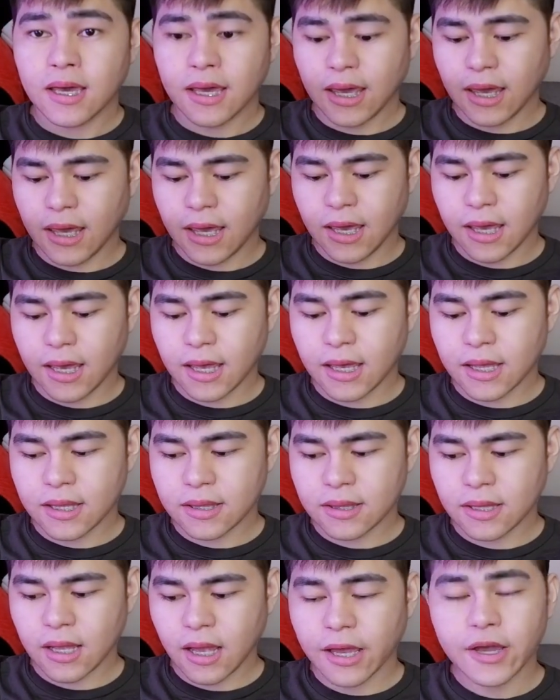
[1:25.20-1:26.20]

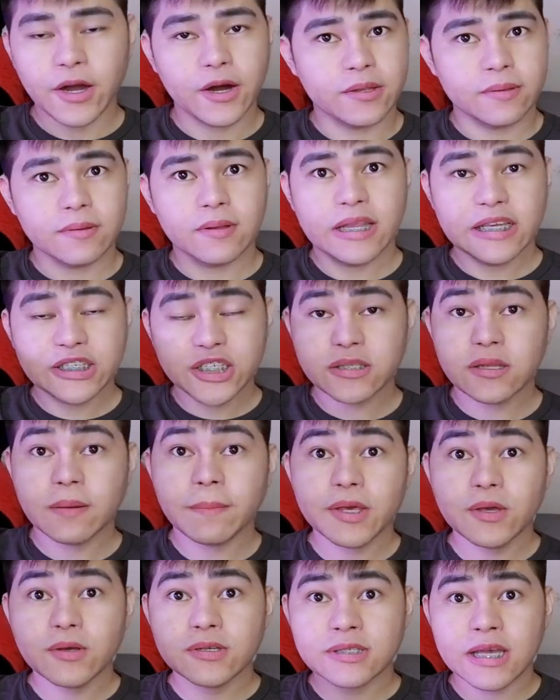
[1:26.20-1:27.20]
And ayun, legit
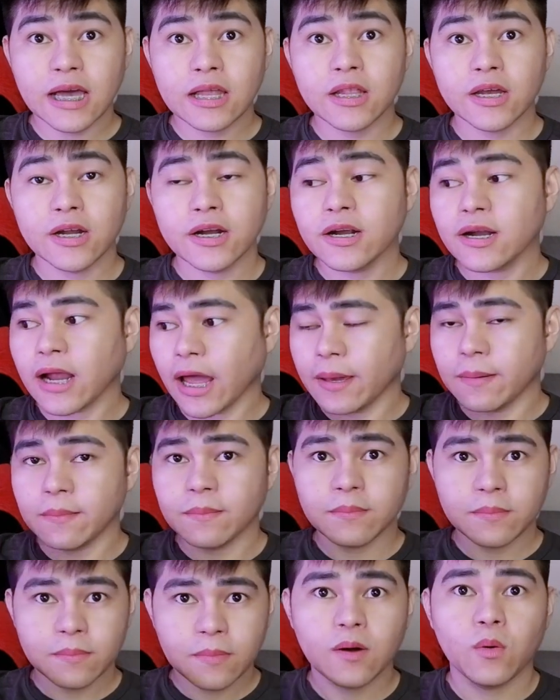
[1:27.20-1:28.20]
naman yung seller.
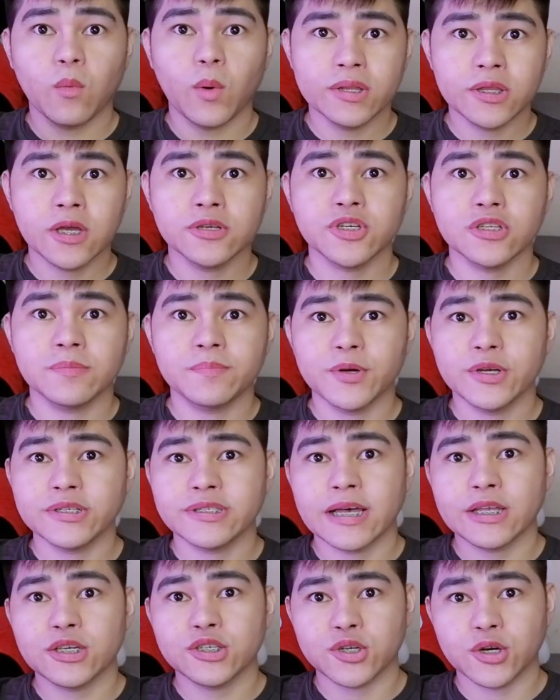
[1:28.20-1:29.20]
I'm 100%
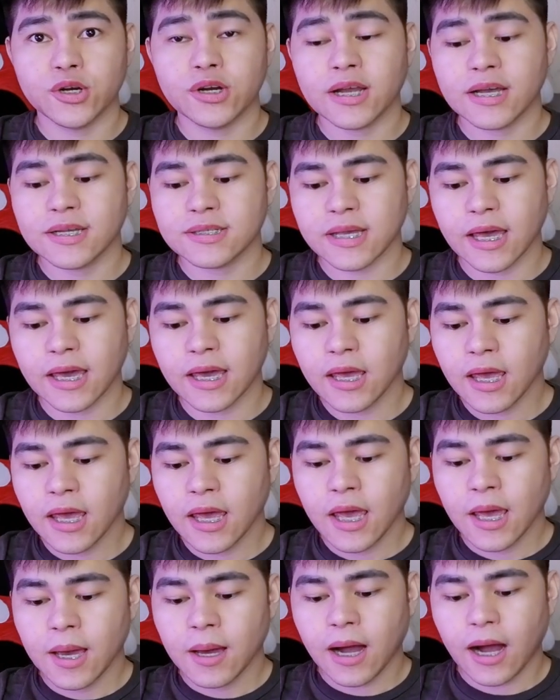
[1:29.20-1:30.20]
sure kasi
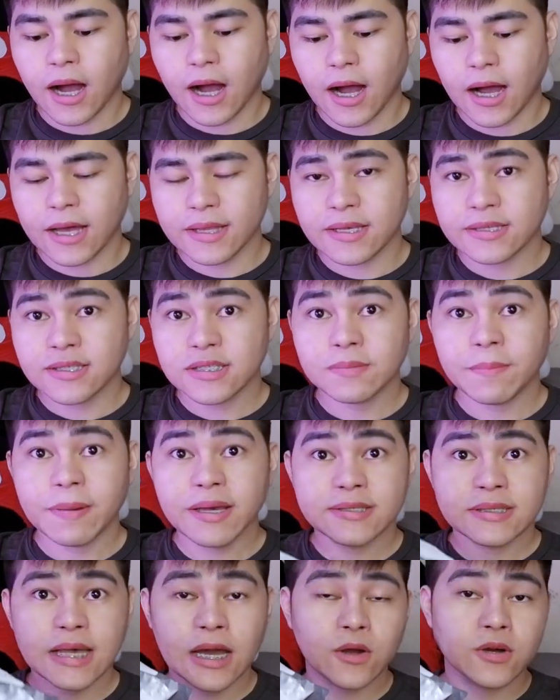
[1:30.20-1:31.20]
Uh, this is
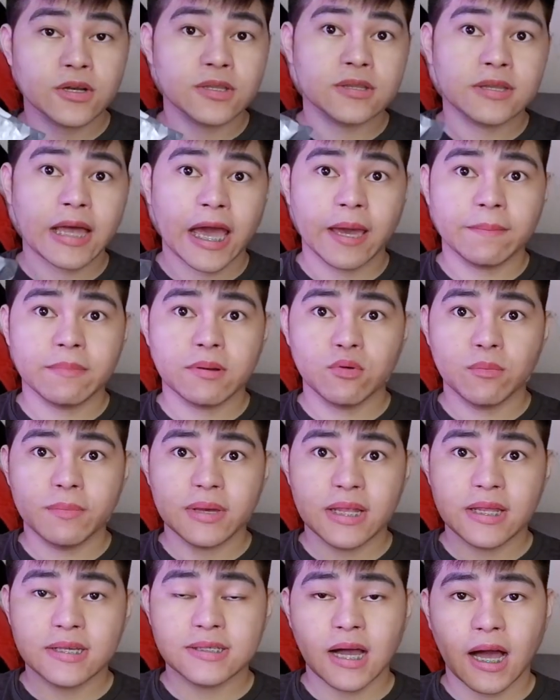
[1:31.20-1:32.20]
my second time na
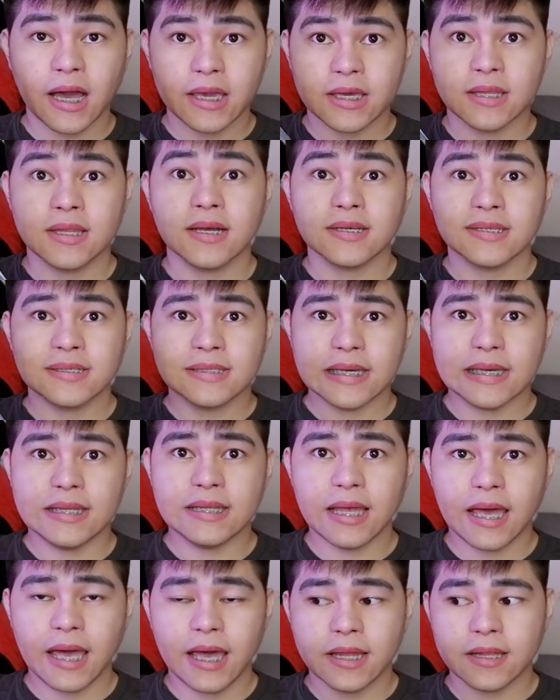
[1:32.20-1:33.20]
bumili sa kanya ng
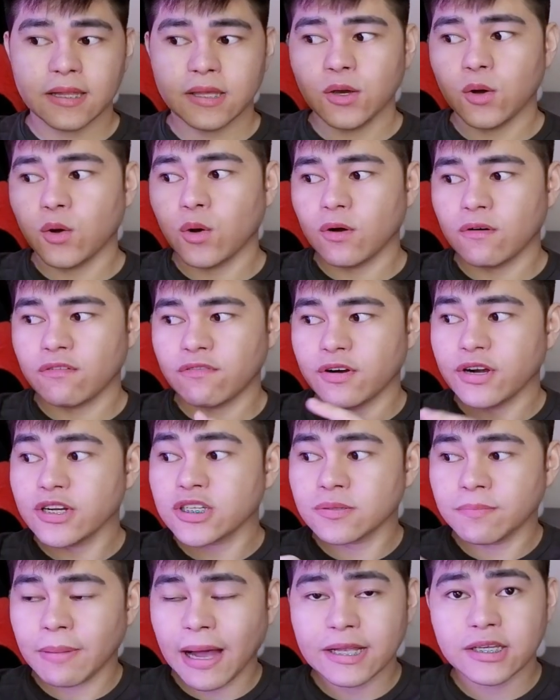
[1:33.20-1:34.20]
seed and yung
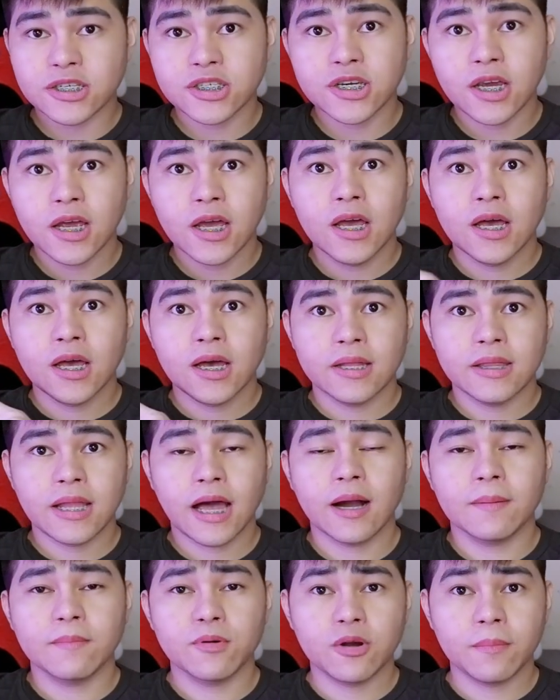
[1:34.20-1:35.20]
first batch
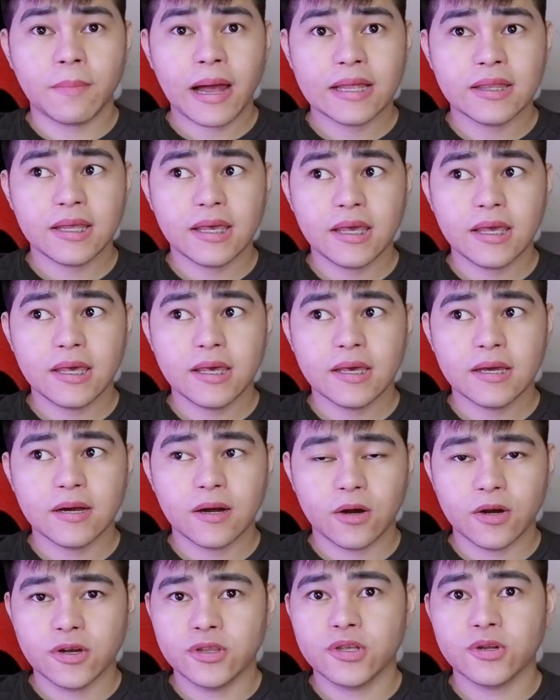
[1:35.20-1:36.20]
ng Burmani
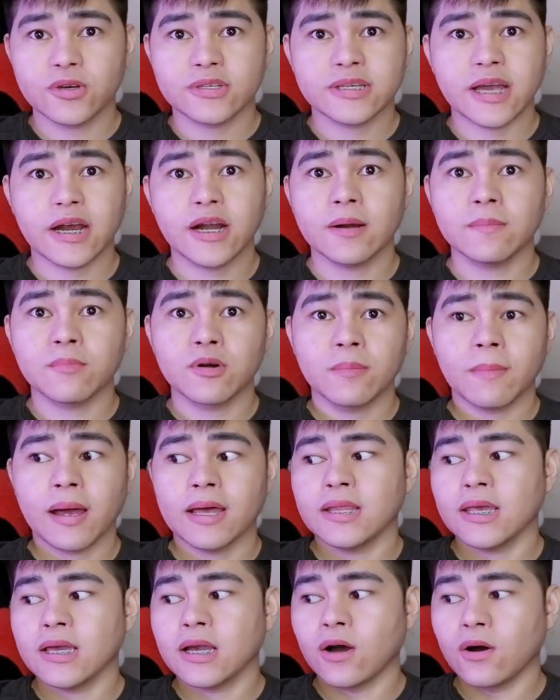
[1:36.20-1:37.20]
or Drosera
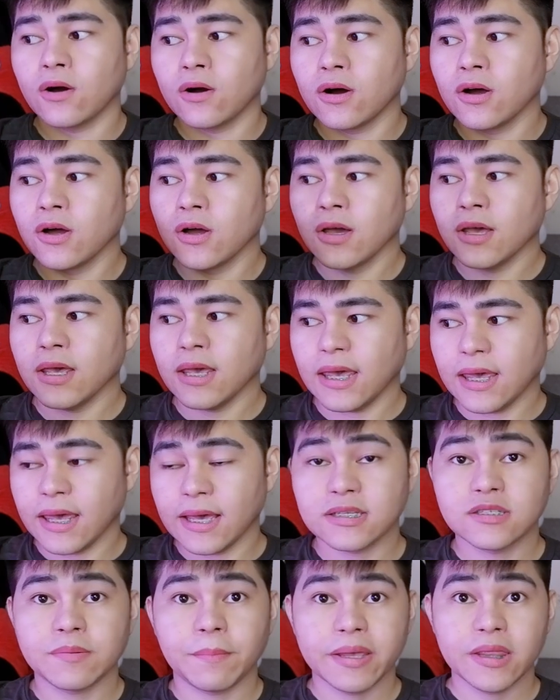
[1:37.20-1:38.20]
Burmani ko
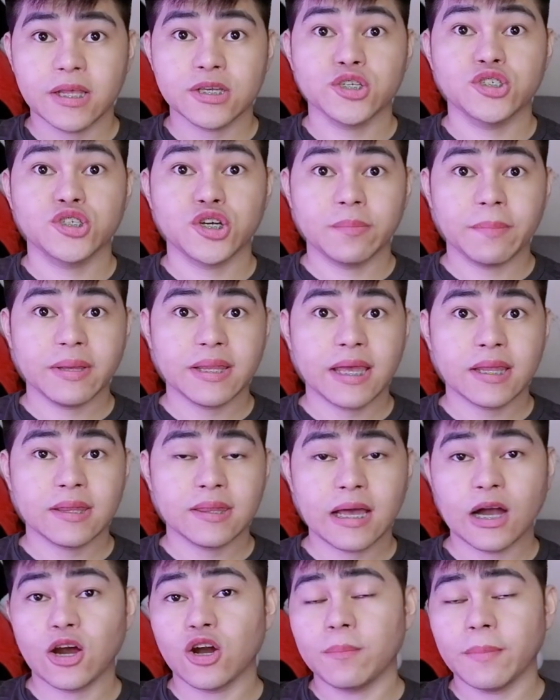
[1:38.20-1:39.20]
is may
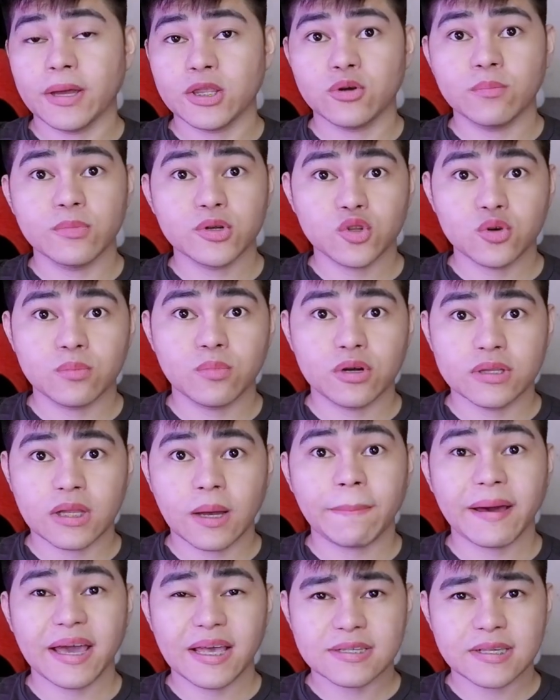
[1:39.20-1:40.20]
nag-germinate na or may tumutubo
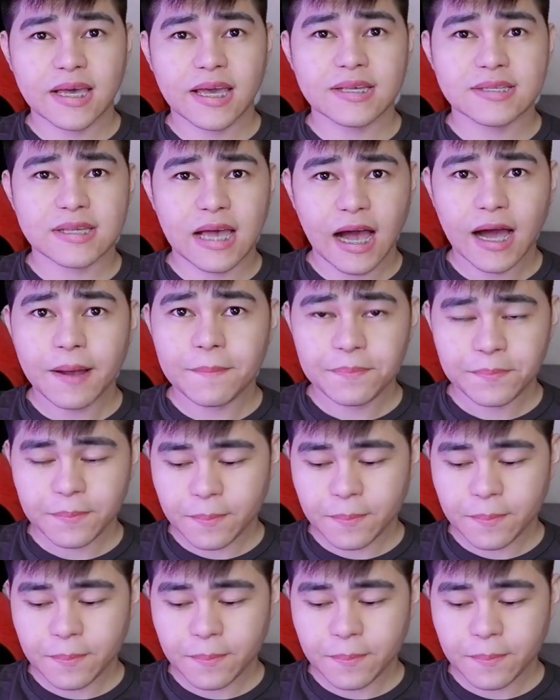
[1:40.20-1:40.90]
na pa isa-isa